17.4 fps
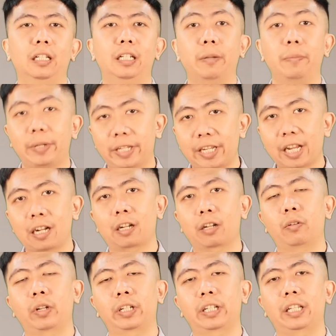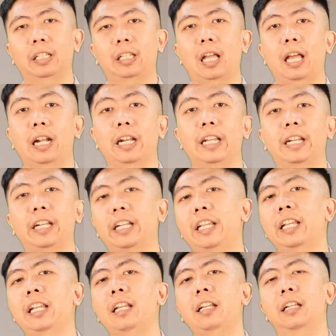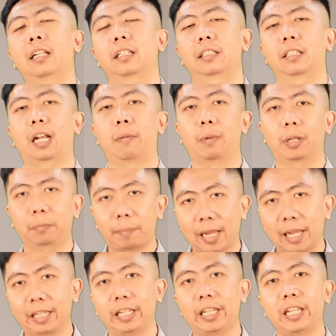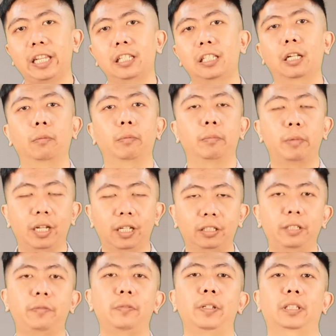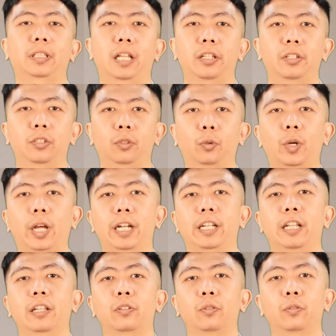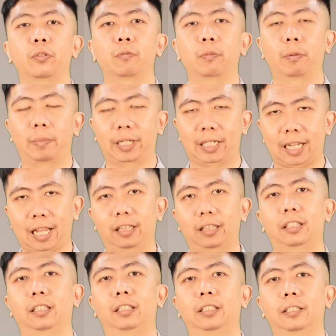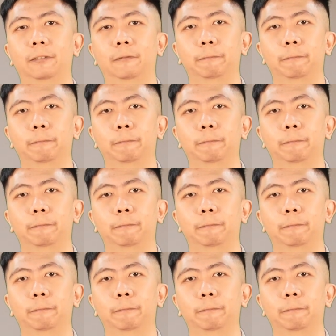Demikian renungan kita hari ini. Selamat pagi, selamat beraktivitas. Tuhan Yesus memberkati.